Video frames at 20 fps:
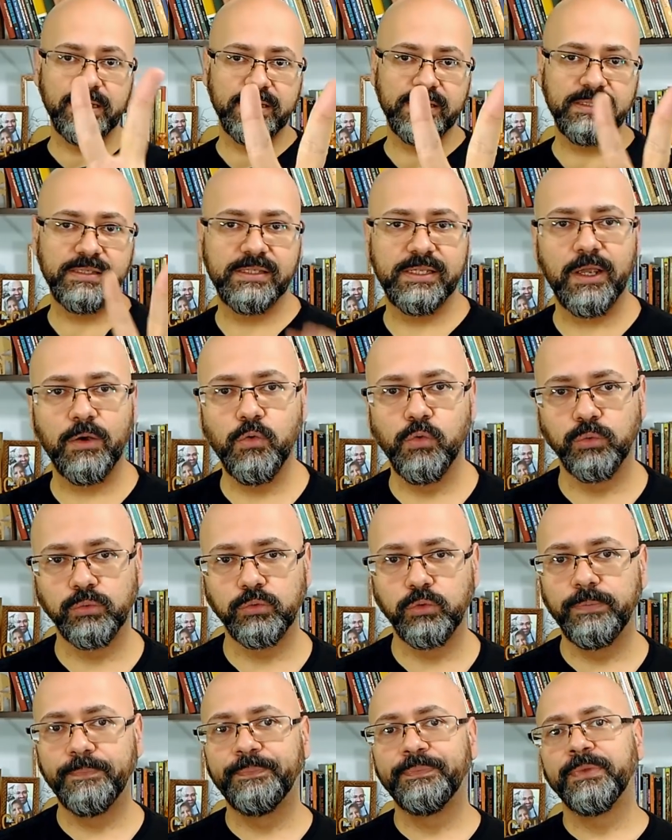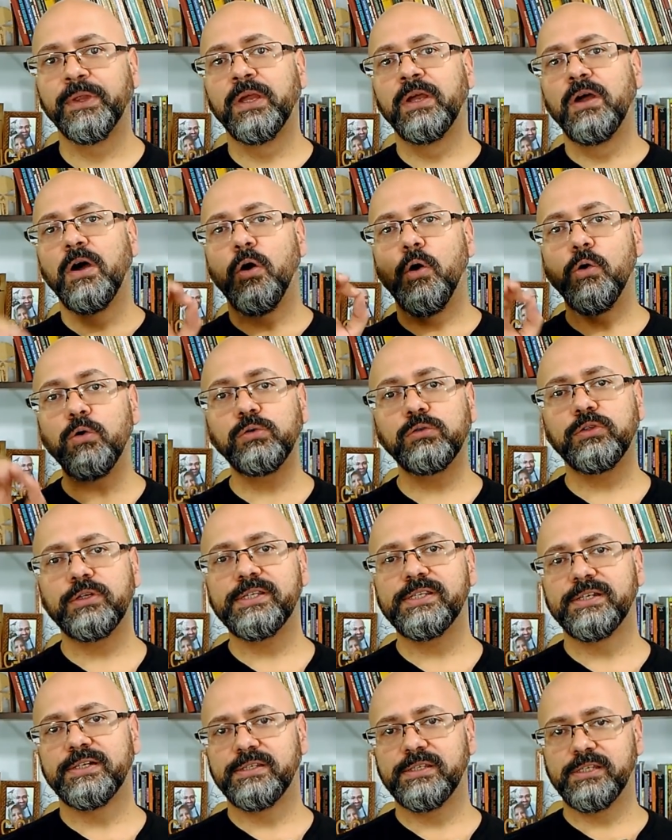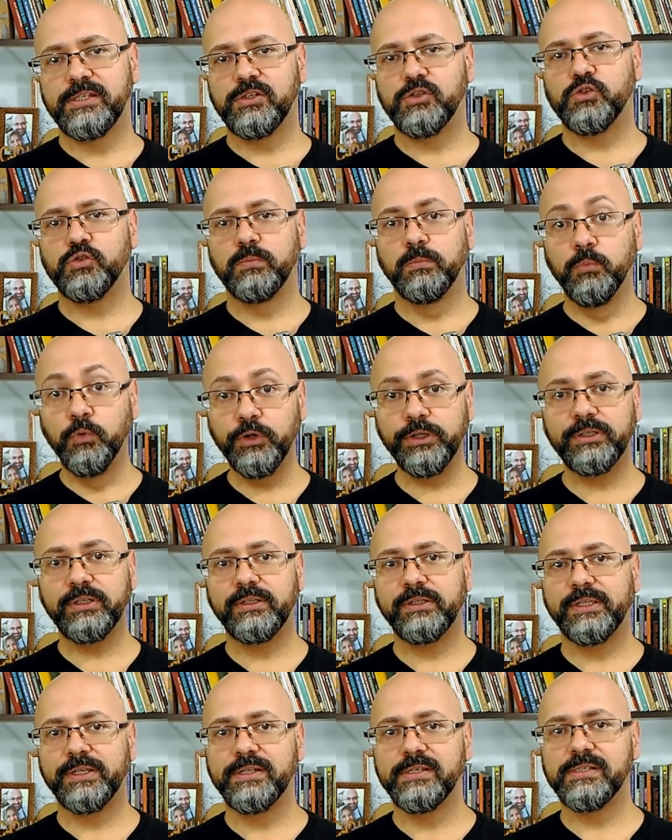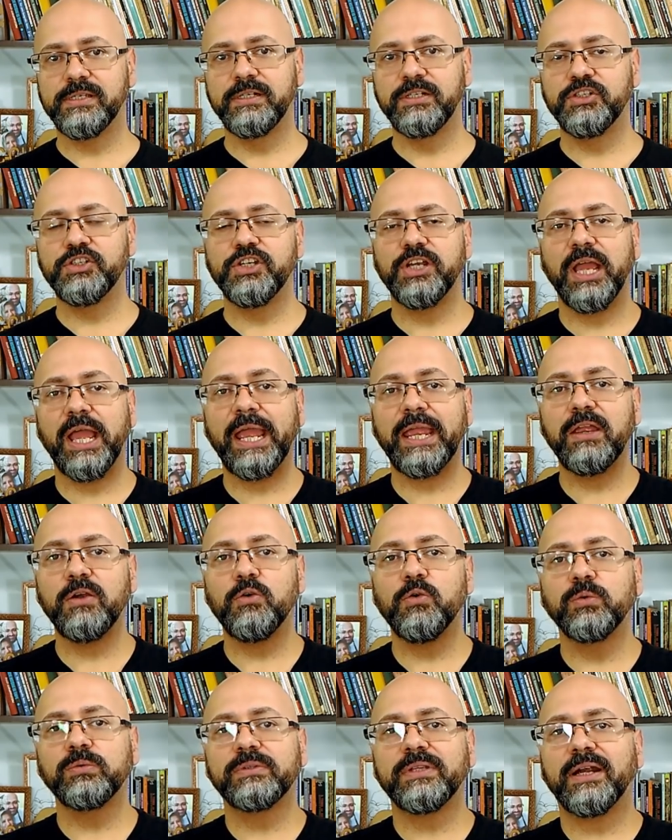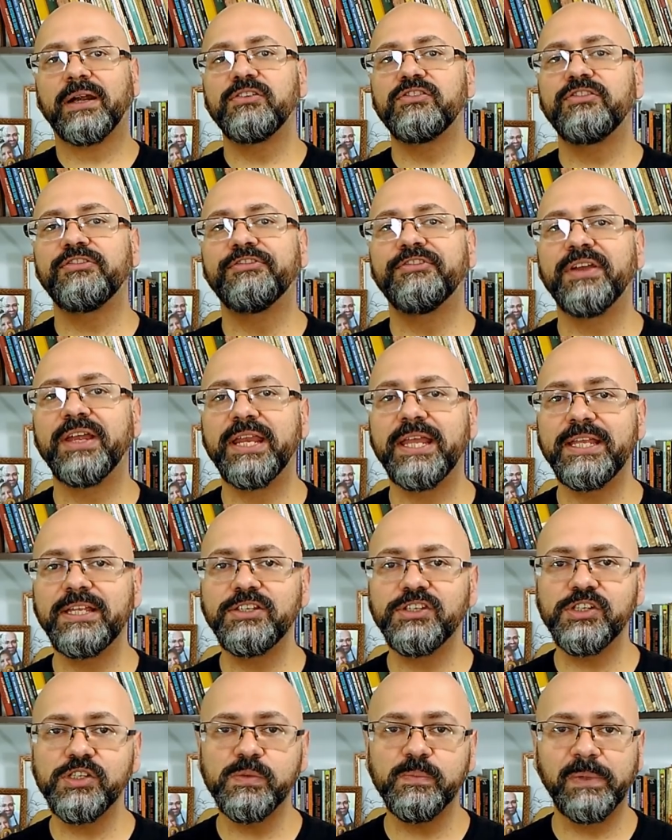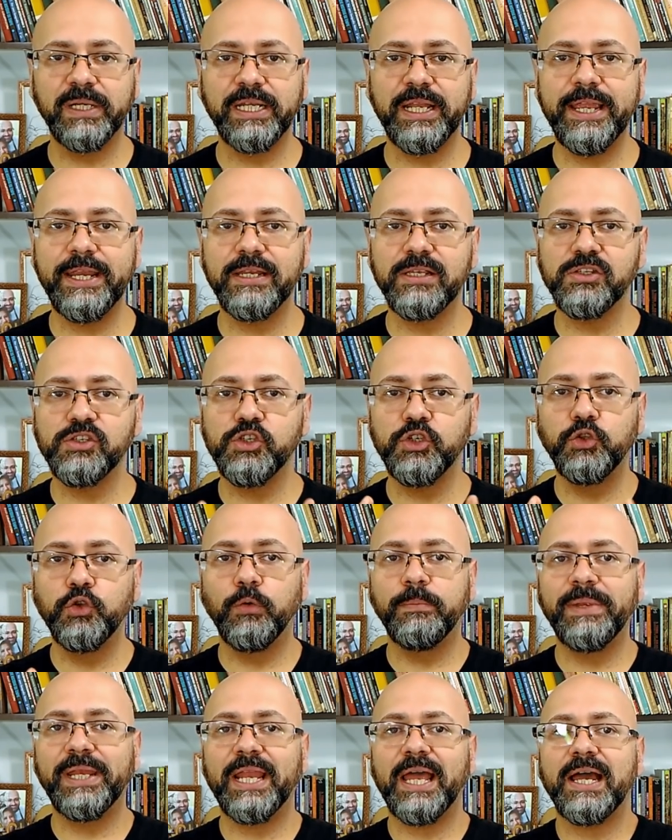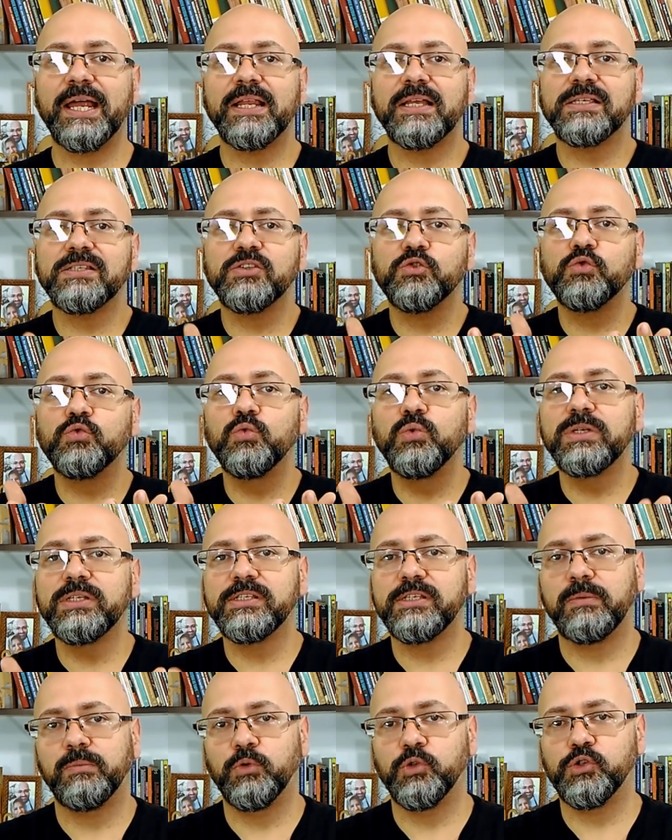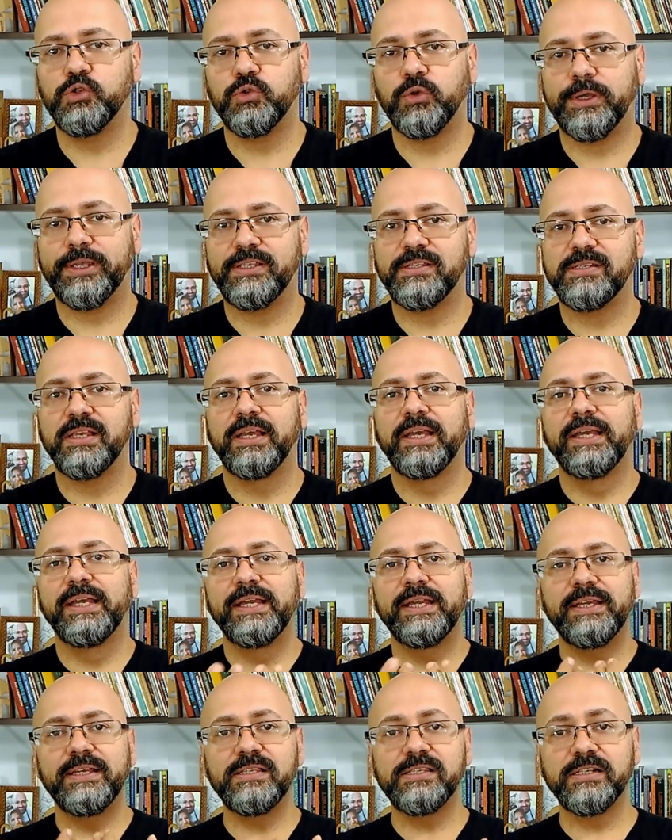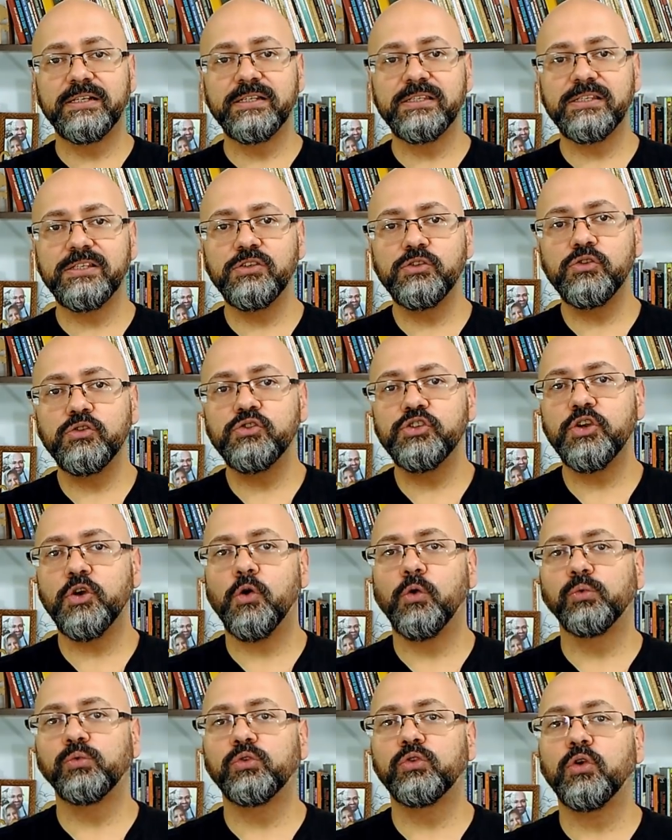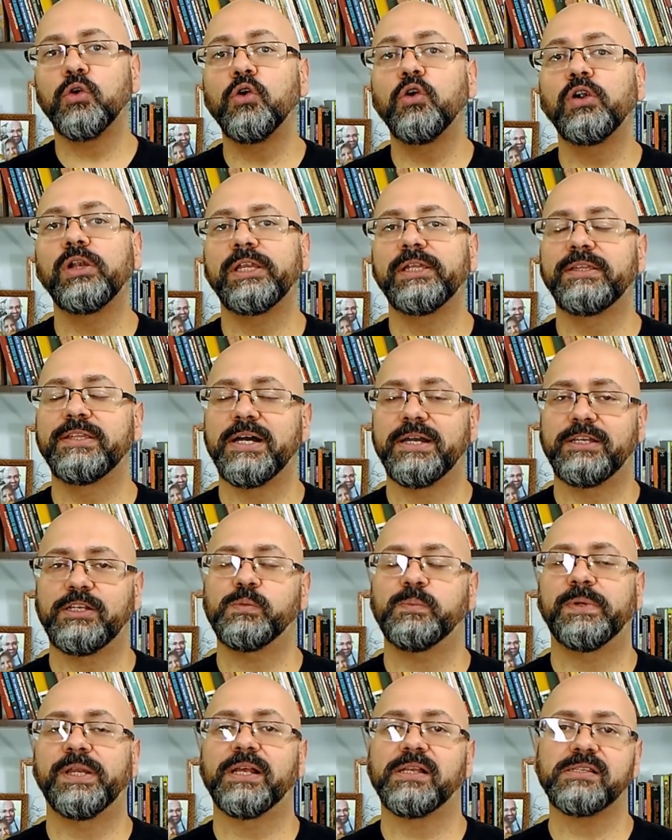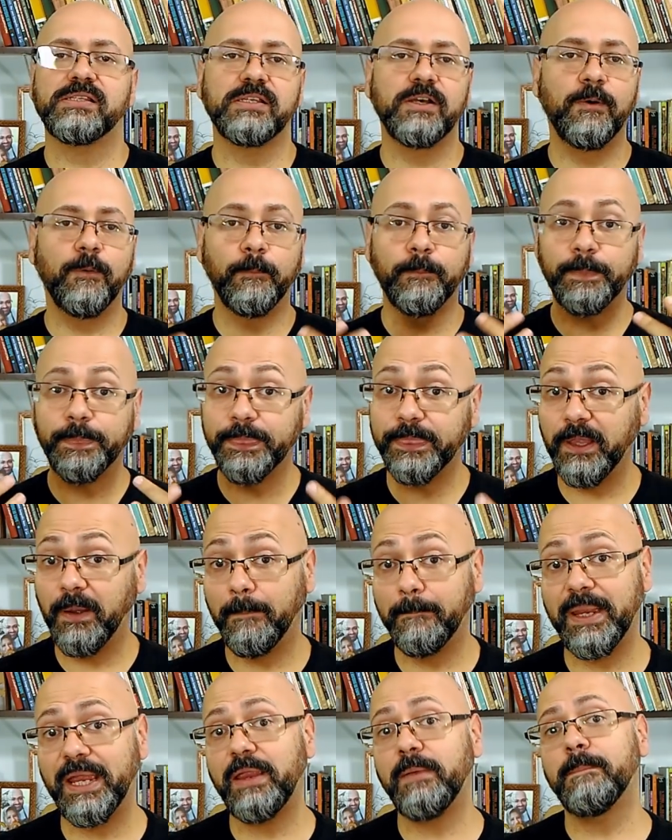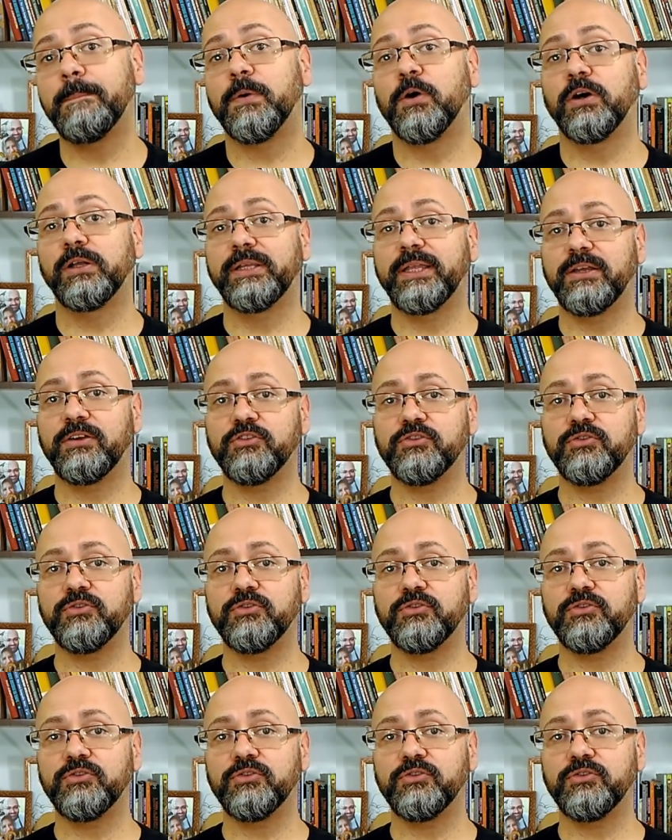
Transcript: Segundo, outro exercício muito interessante é encontrar diferentes maneiras de dominar as suas emoções. Exercícios de controle da respiração também podem